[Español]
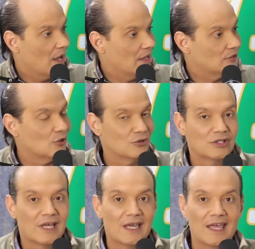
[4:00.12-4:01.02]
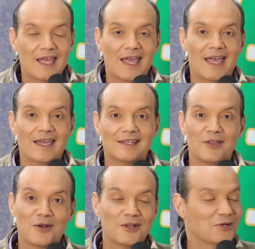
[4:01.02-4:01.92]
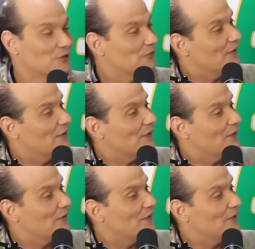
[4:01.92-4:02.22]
Entonces, eh, señores, yo estoy